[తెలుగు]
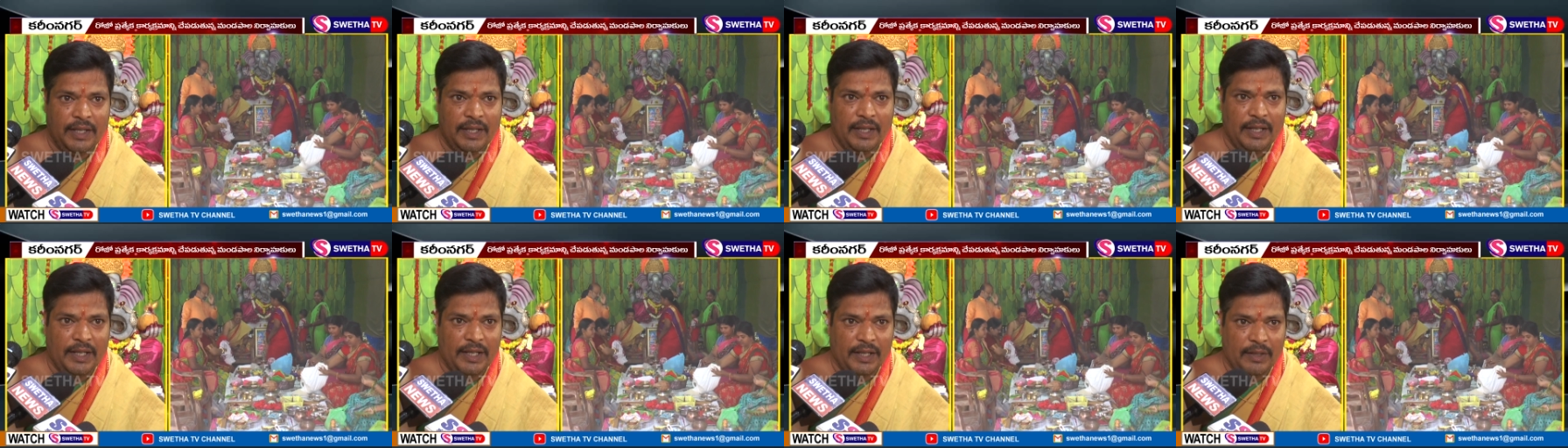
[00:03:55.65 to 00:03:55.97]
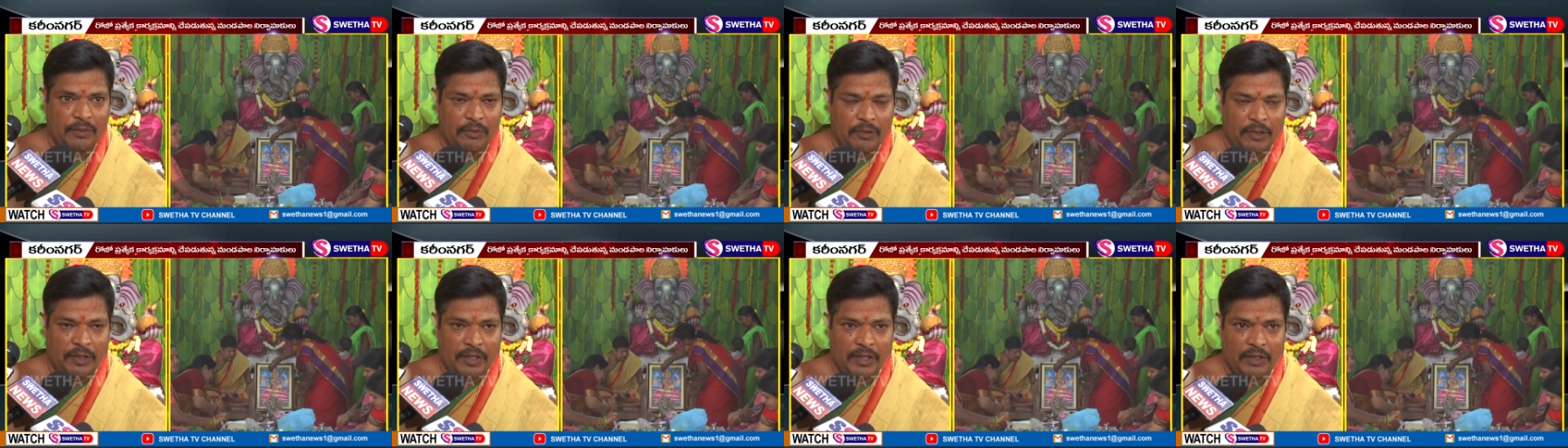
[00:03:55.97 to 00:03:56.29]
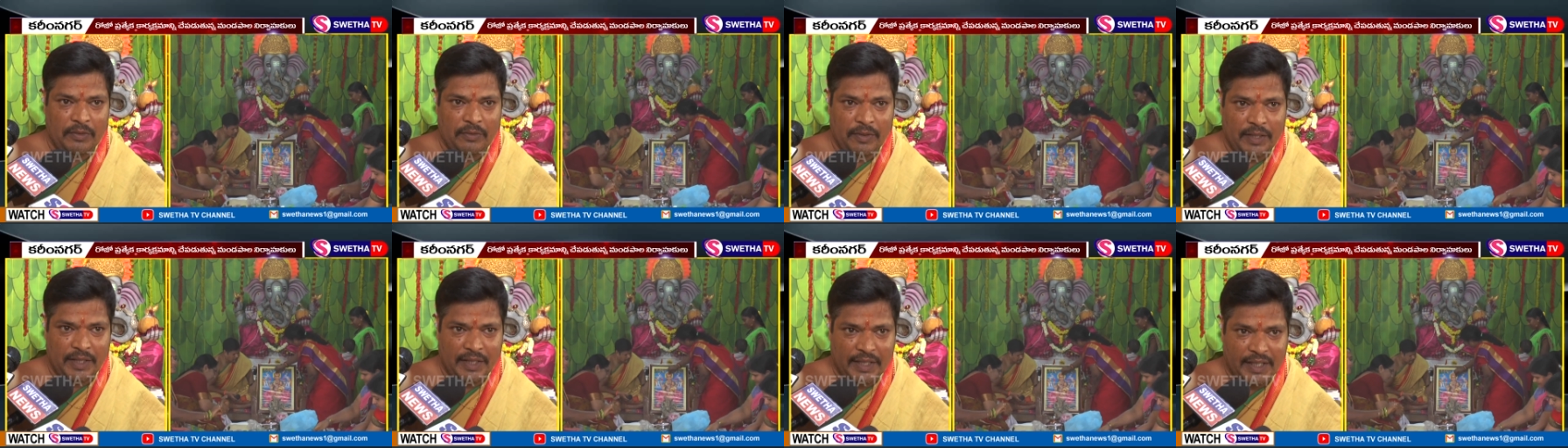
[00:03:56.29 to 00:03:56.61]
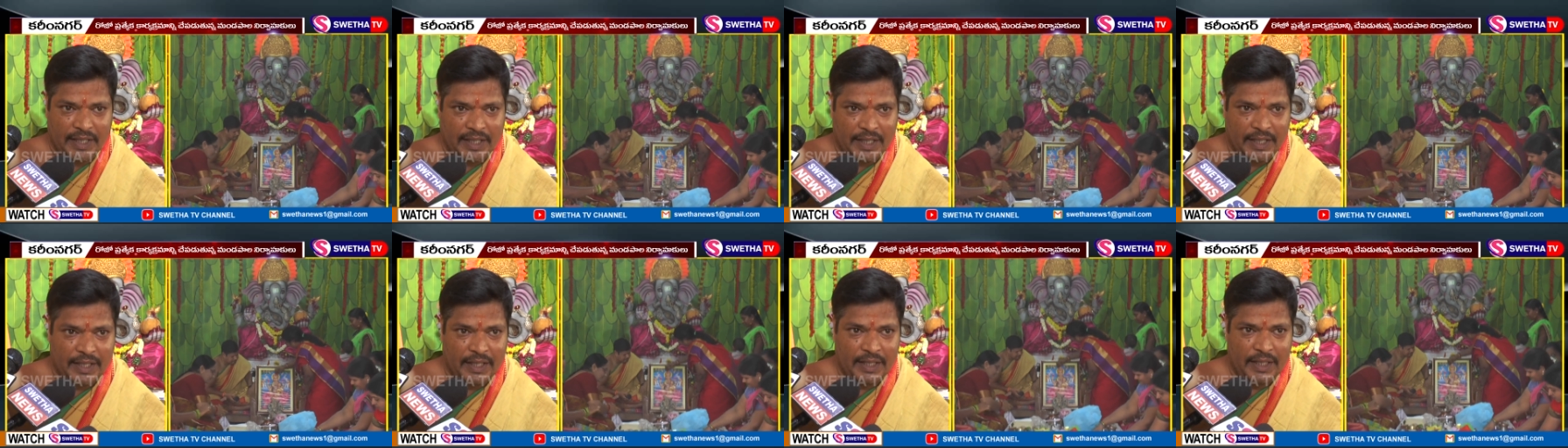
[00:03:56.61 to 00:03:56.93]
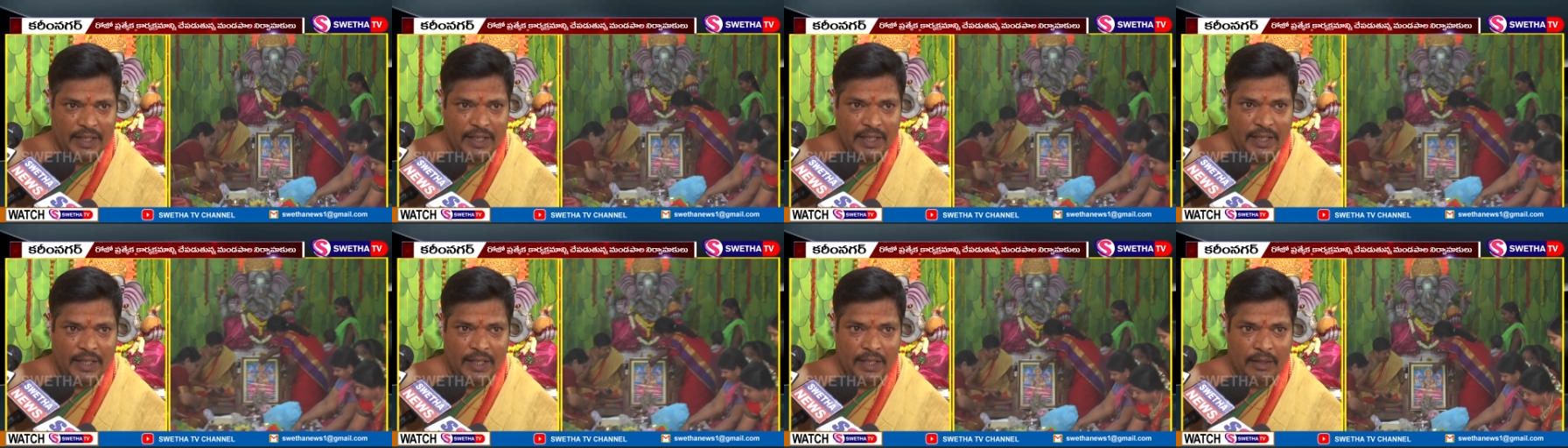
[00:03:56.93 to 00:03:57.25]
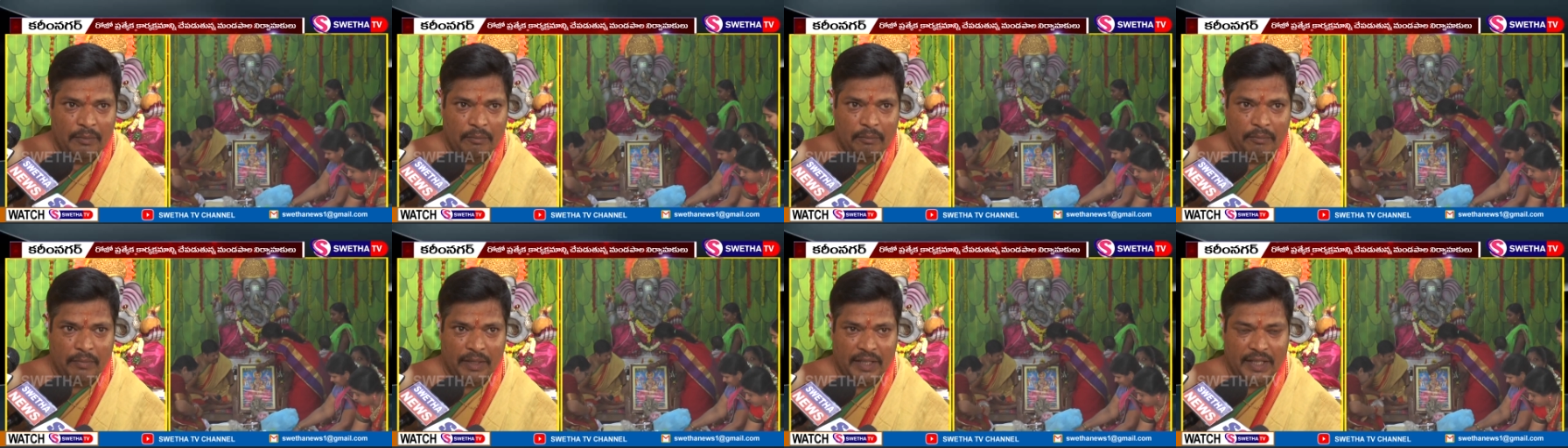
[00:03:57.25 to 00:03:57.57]
ఇక్కడ ఉన్నటువంటి
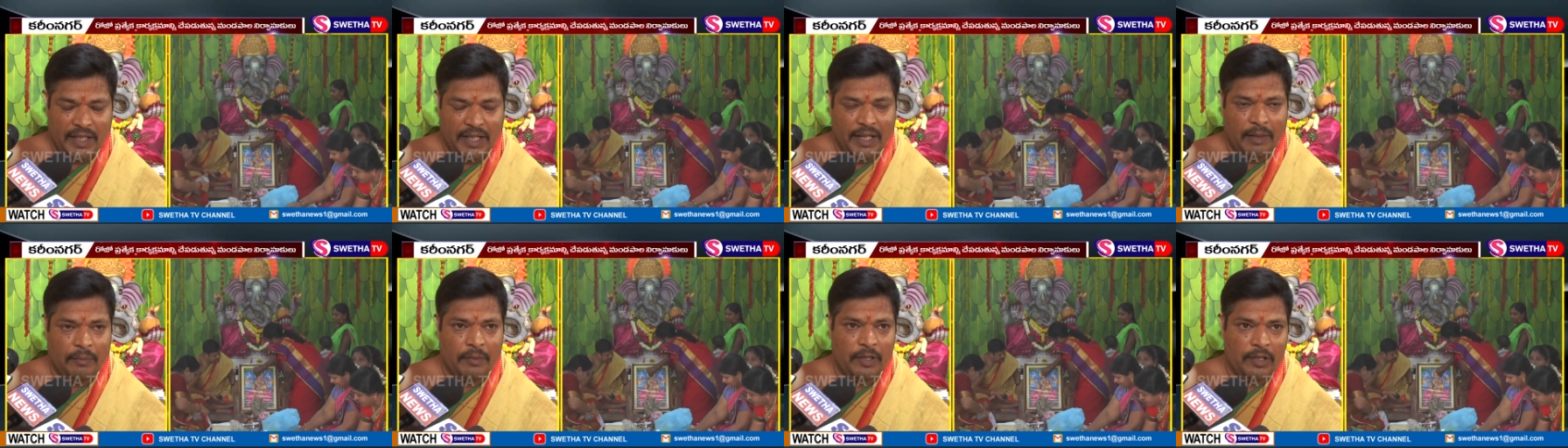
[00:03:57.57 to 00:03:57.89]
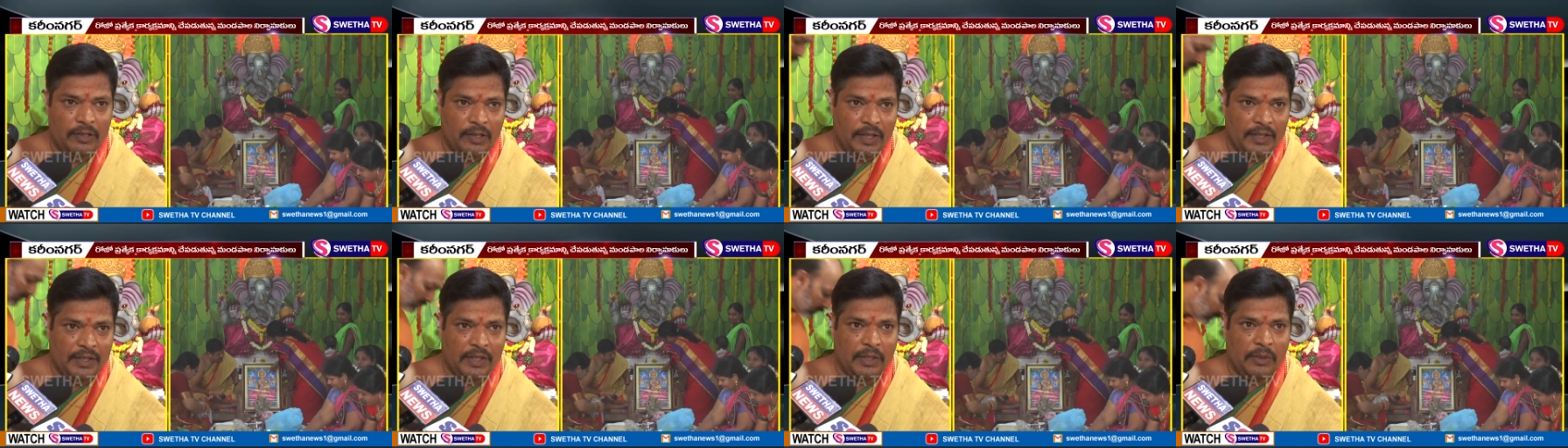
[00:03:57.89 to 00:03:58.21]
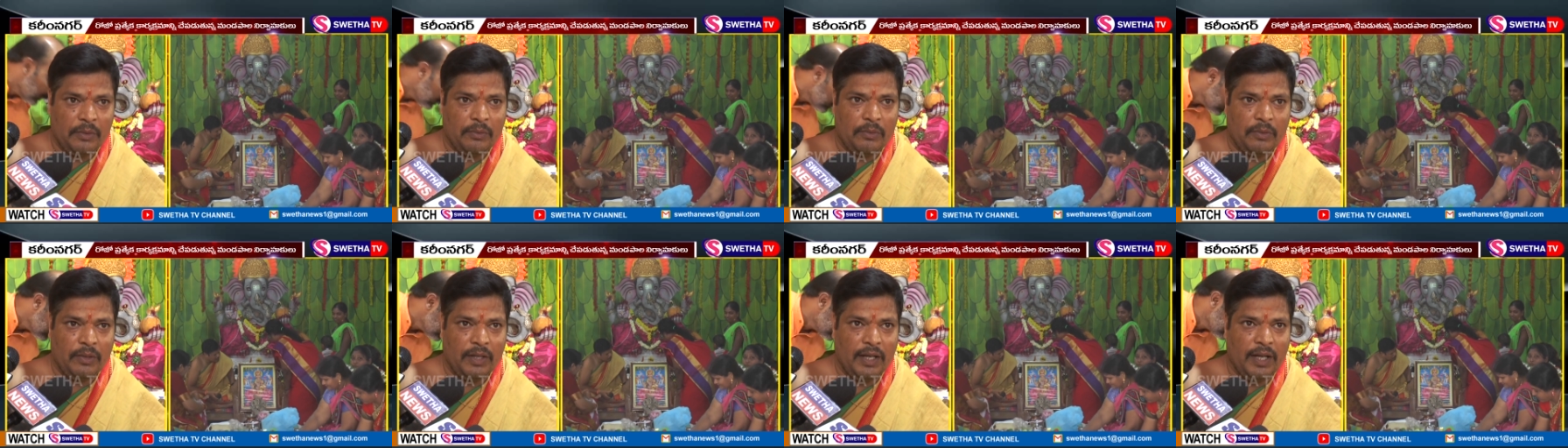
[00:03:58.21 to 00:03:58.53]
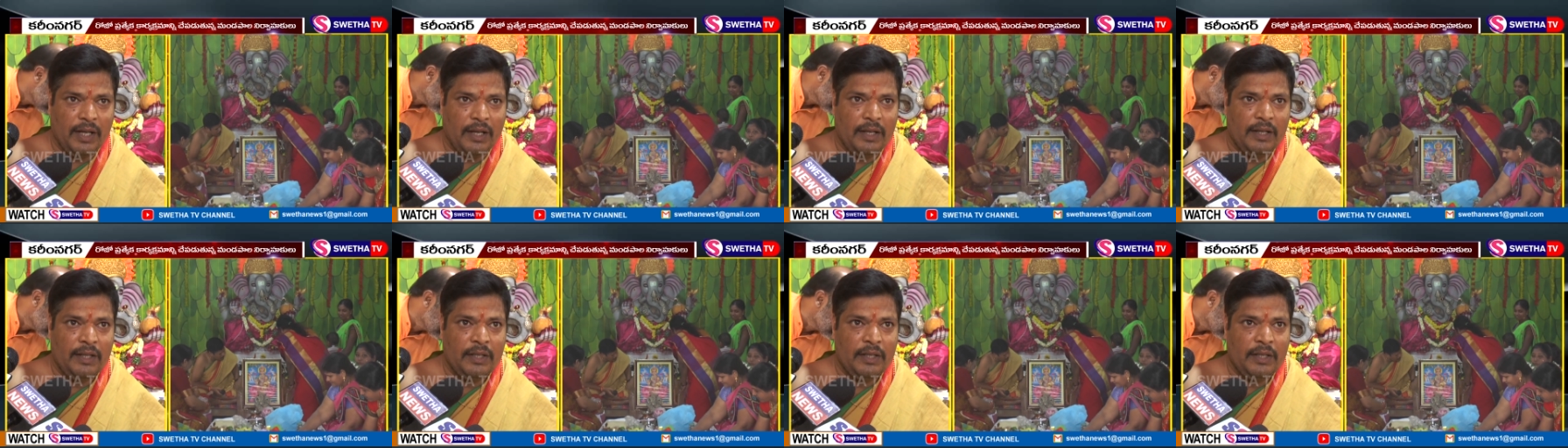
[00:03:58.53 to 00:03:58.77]
మహిళామణులందరూ కూడా